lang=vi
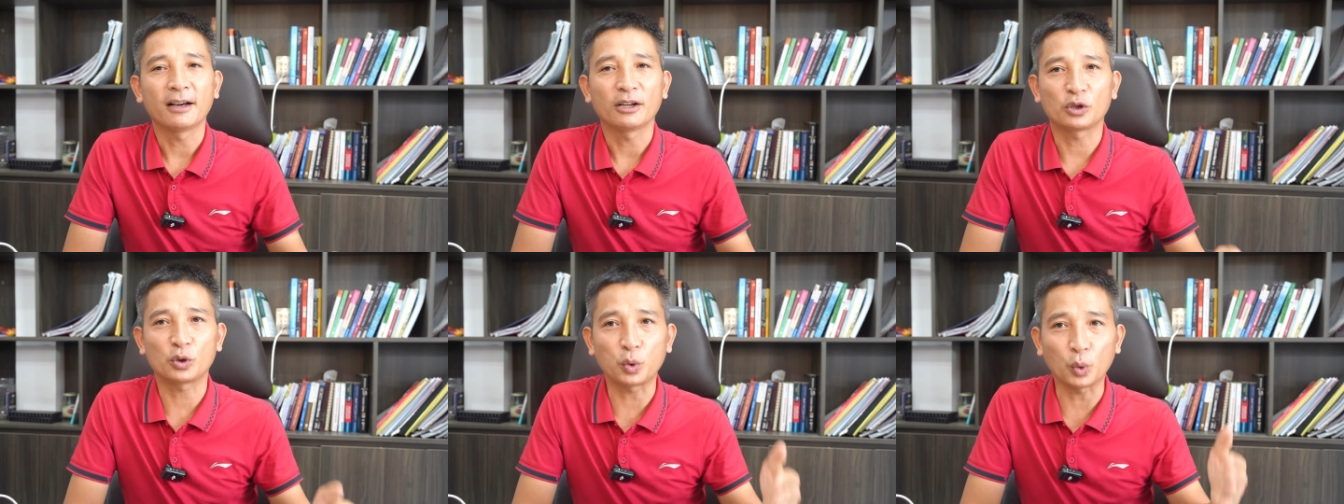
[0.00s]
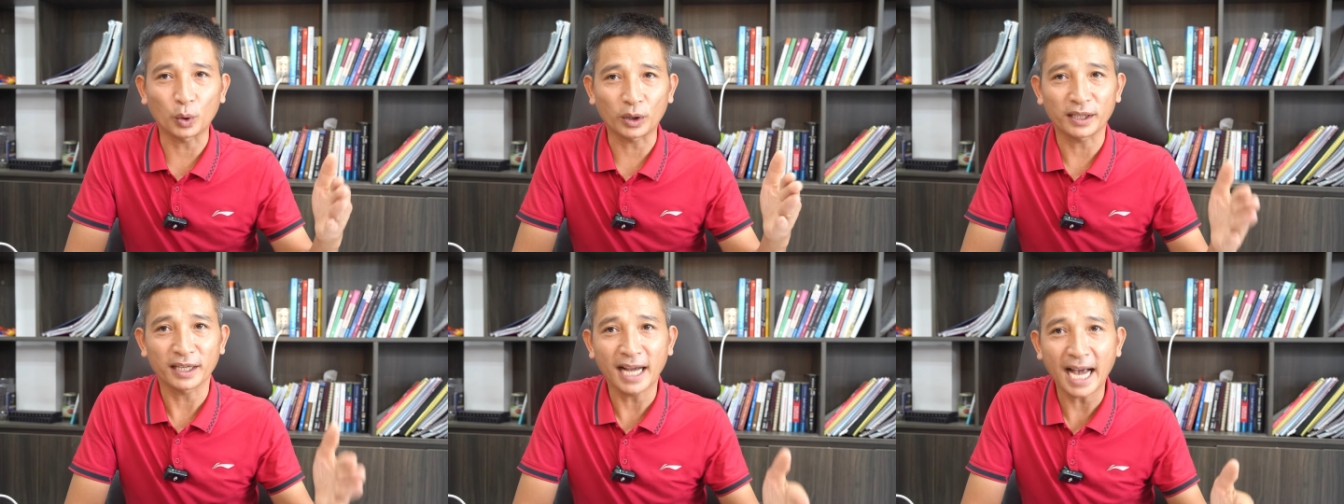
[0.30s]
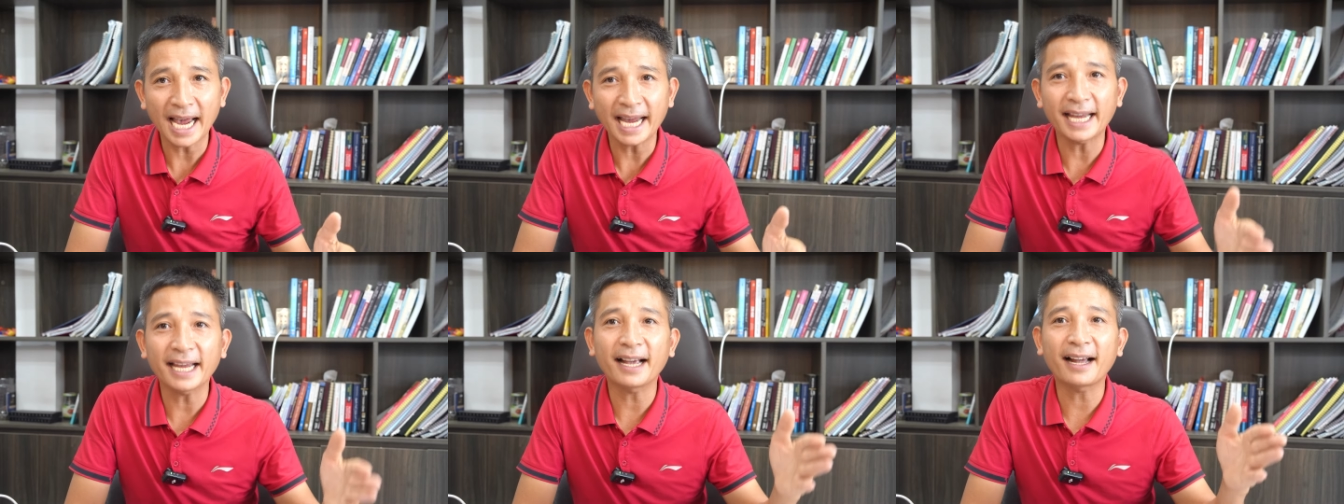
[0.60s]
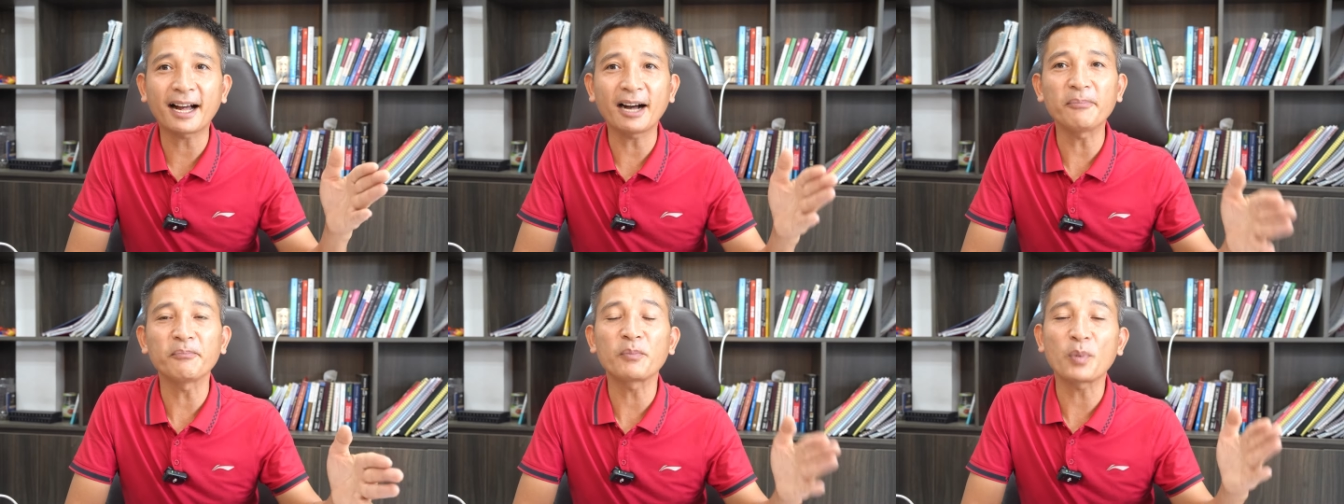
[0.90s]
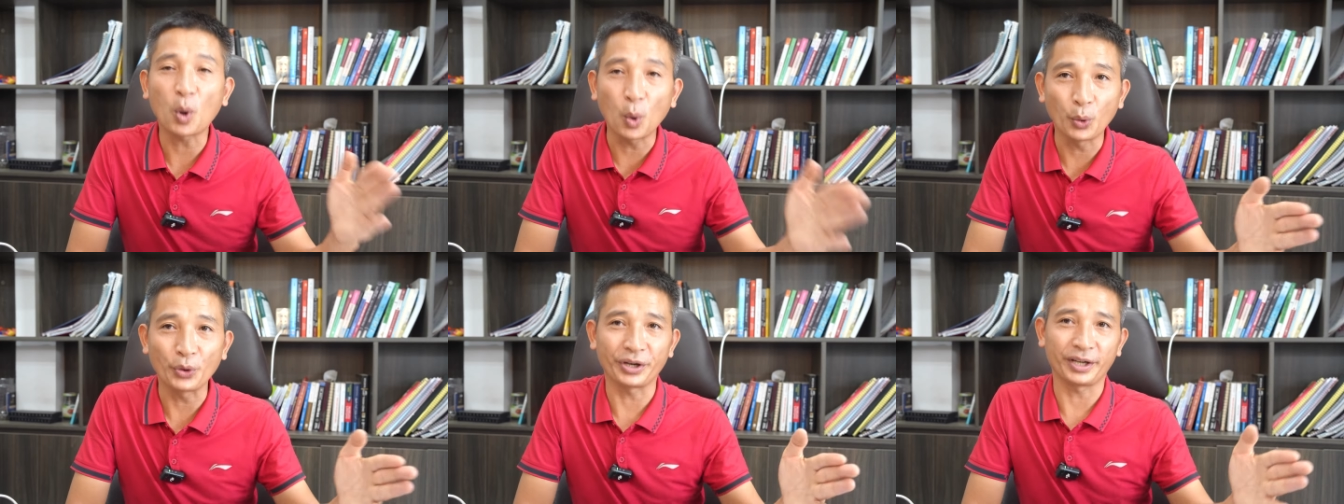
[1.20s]
suốt ngày
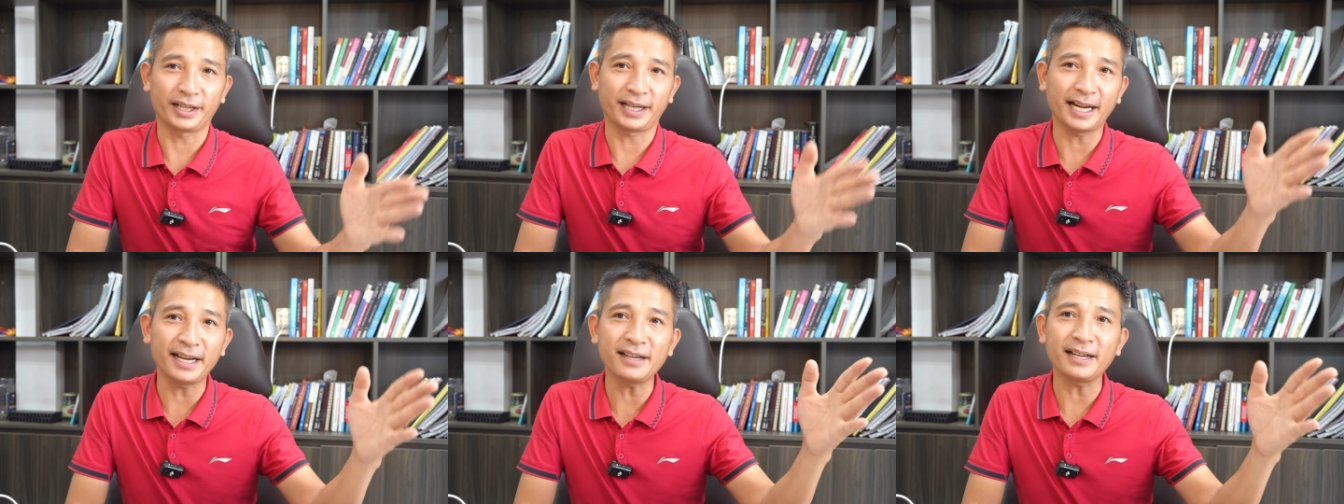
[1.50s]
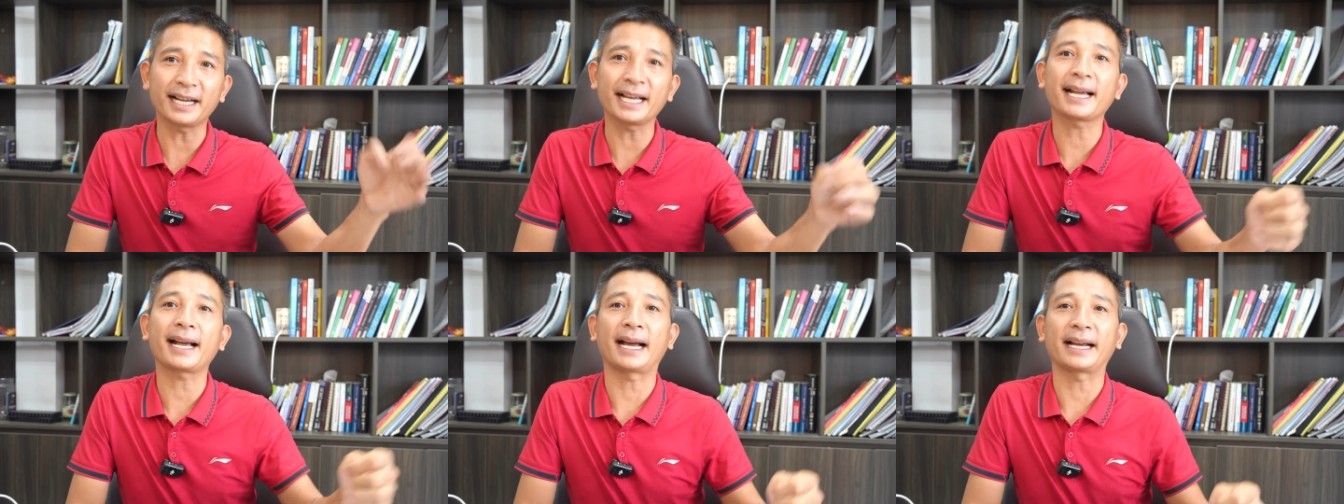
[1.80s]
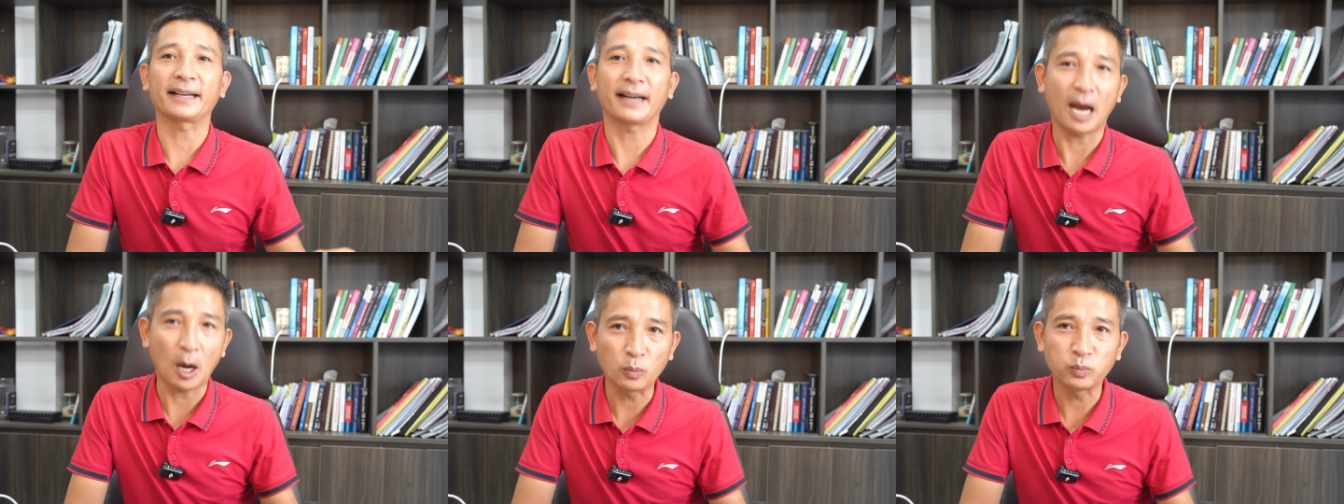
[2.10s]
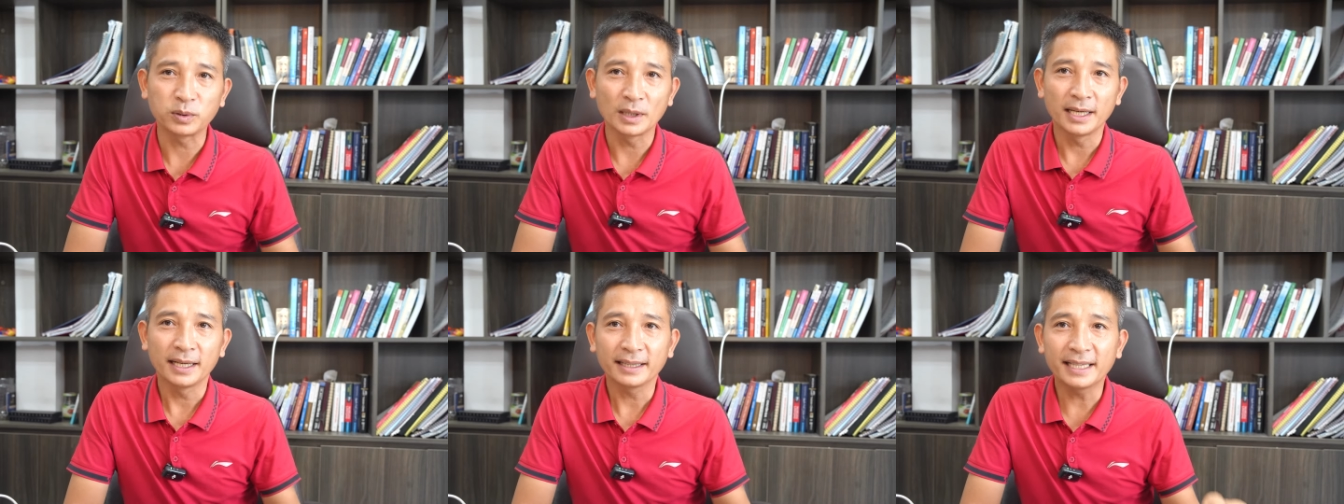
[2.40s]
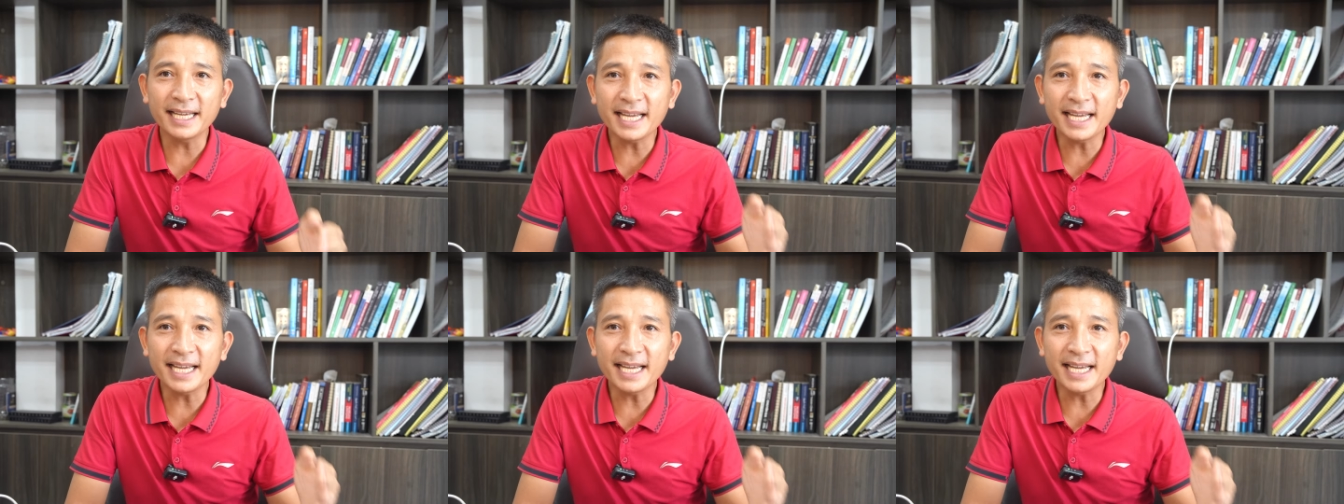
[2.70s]
cầm cùi trên những cái cánh đồng.